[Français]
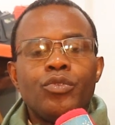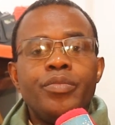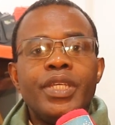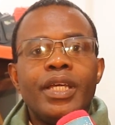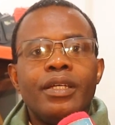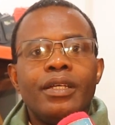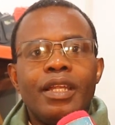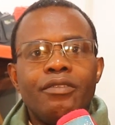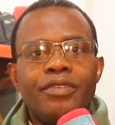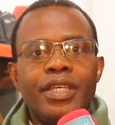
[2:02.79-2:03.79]
ou bien
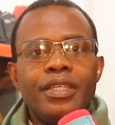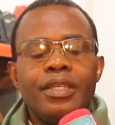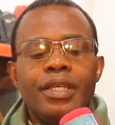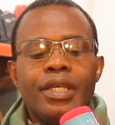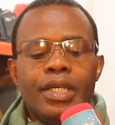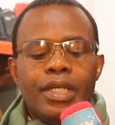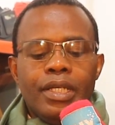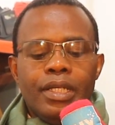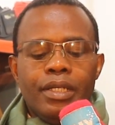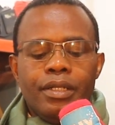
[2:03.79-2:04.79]
la veille,
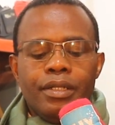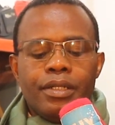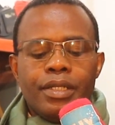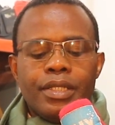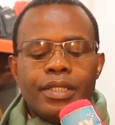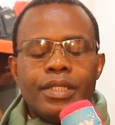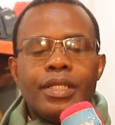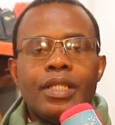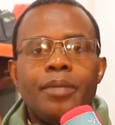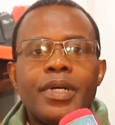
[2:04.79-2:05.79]
euh, qu'est-ce qui
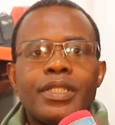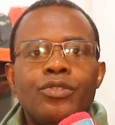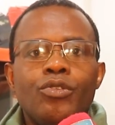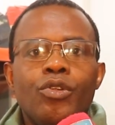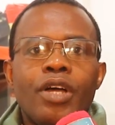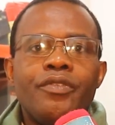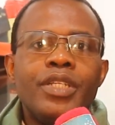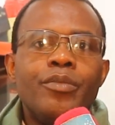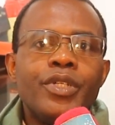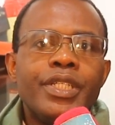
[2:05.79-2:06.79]
s'était passé Dieu leur avait
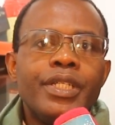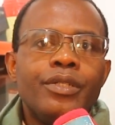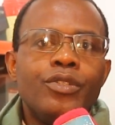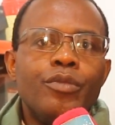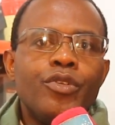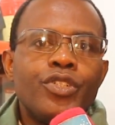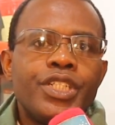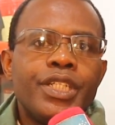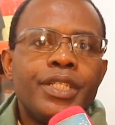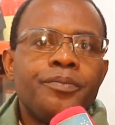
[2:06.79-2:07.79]
demandé de
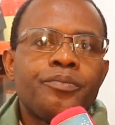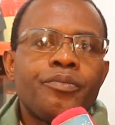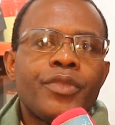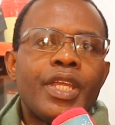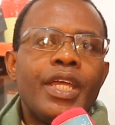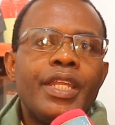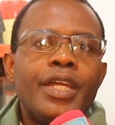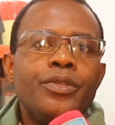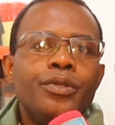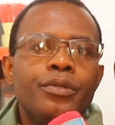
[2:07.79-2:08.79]
manger un
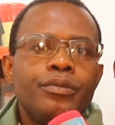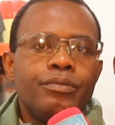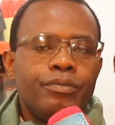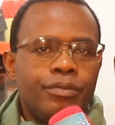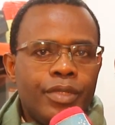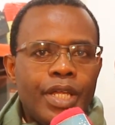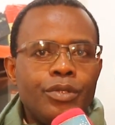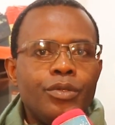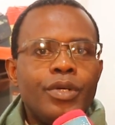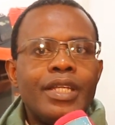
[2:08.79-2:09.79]
agneau.
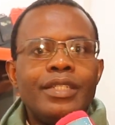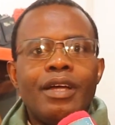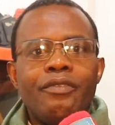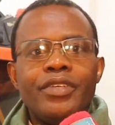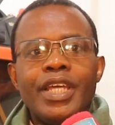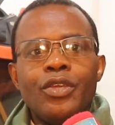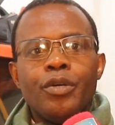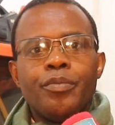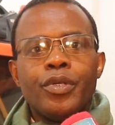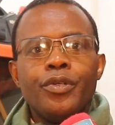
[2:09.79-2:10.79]
L'agneau avait
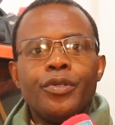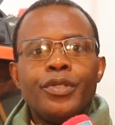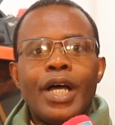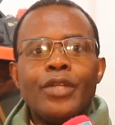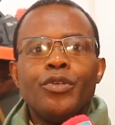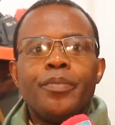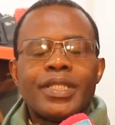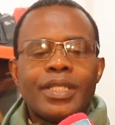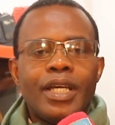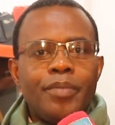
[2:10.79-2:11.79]
d'ailleurs pris le nom d'agneau
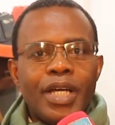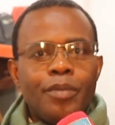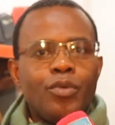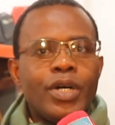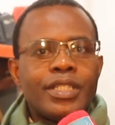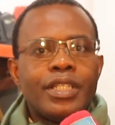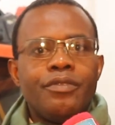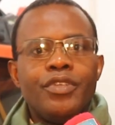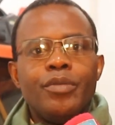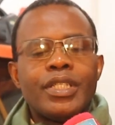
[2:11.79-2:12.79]
pascal par rapport à cet
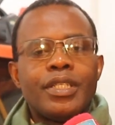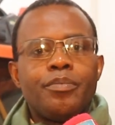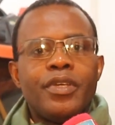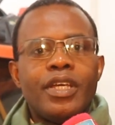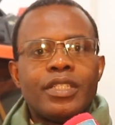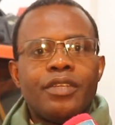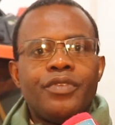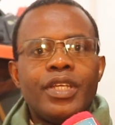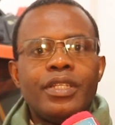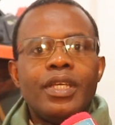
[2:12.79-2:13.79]
événement, à cette, fête.